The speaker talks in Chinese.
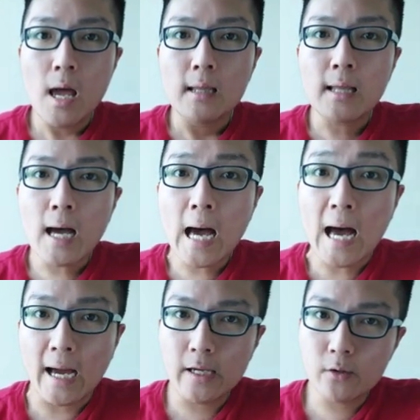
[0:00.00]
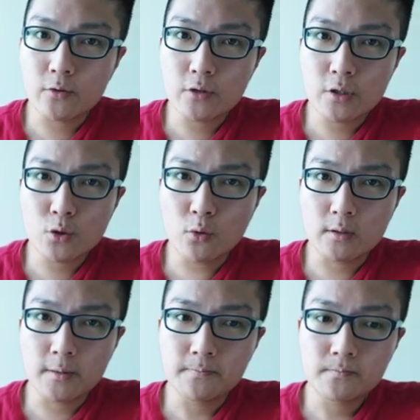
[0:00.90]
那还有就是说
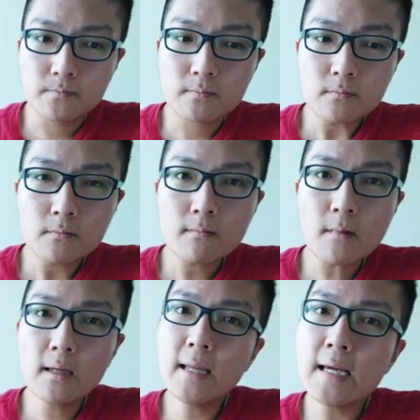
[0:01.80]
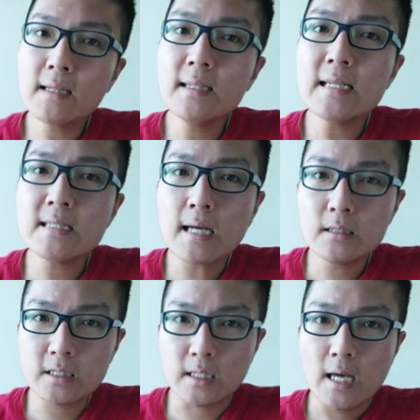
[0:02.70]
呢，那个第三
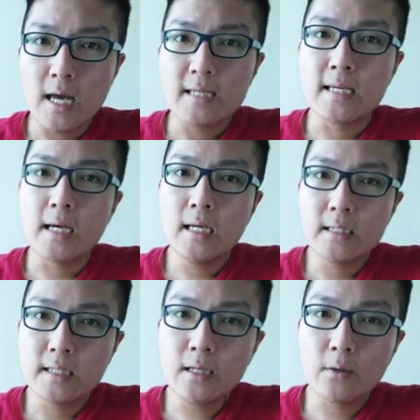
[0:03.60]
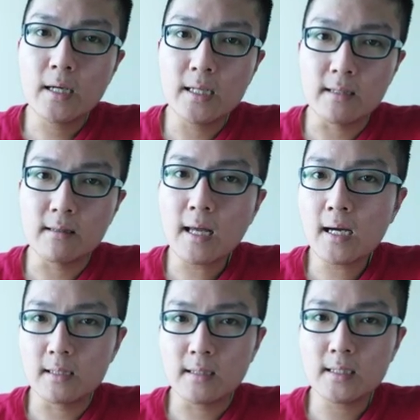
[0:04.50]
者也也有很大
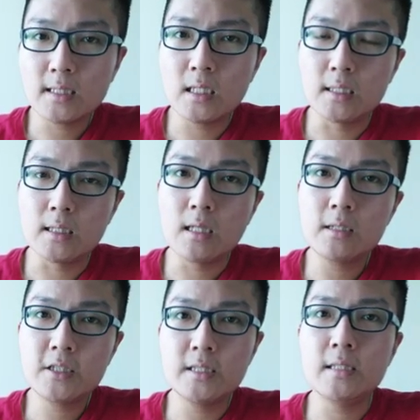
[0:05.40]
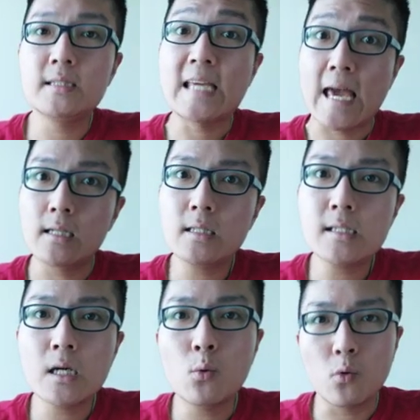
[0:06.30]
很大的可能是也是一
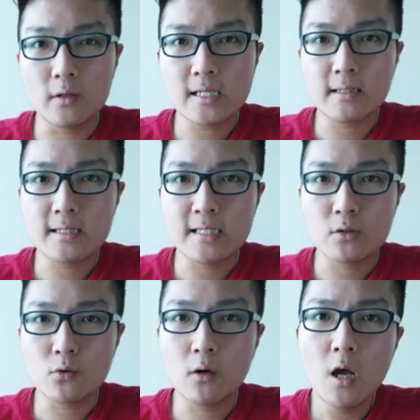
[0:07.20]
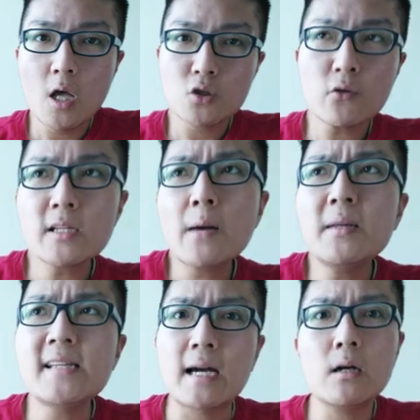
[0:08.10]
个火象的星座，所以他
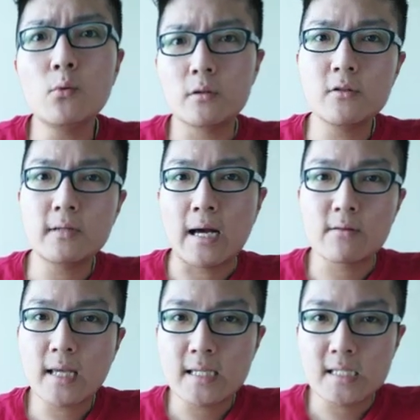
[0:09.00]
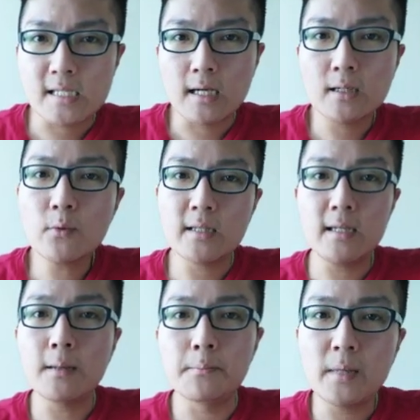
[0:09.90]
们两个火就搞在一起啊。因为你
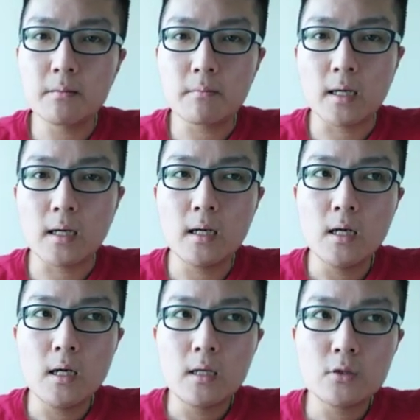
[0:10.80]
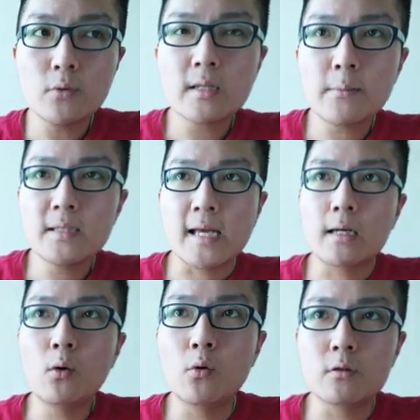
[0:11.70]
很闷嘛，所以他们两
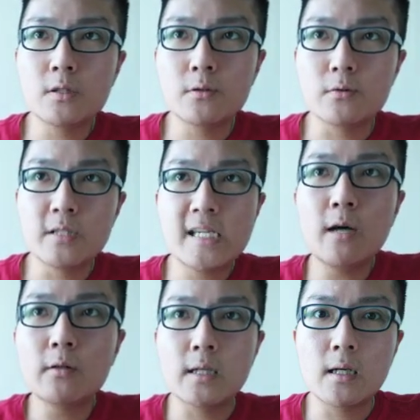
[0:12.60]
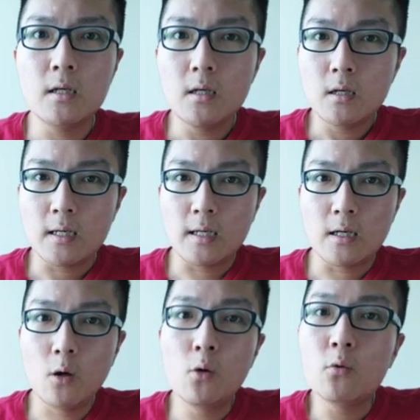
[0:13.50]
个火就烧的呃
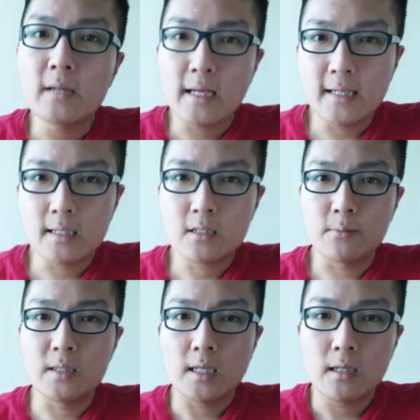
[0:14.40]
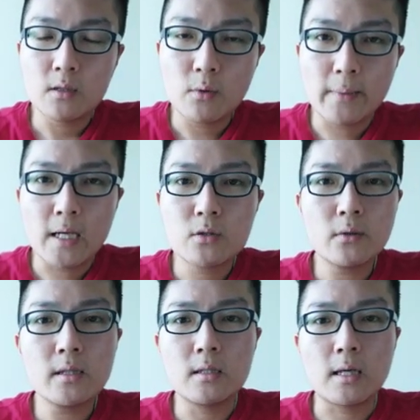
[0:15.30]
轰轰烈烈的什么的，对吧？所
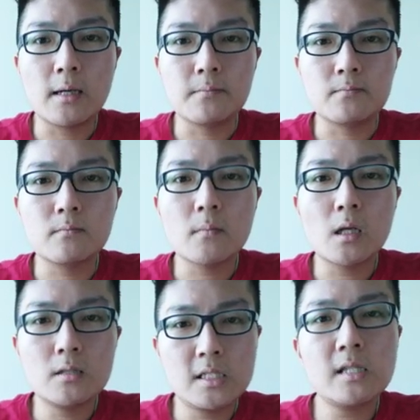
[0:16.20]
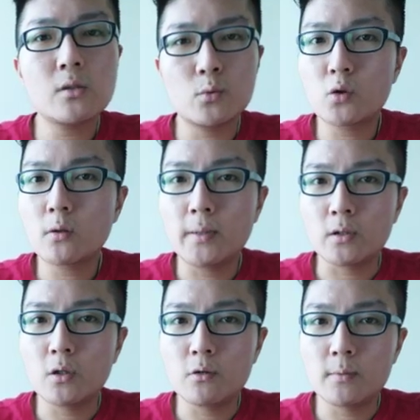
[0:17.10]
以嗯，金牛座的朋
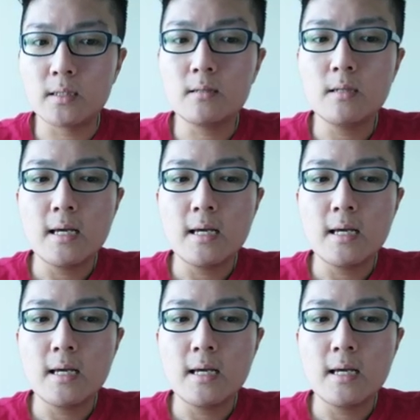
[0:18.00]
友们。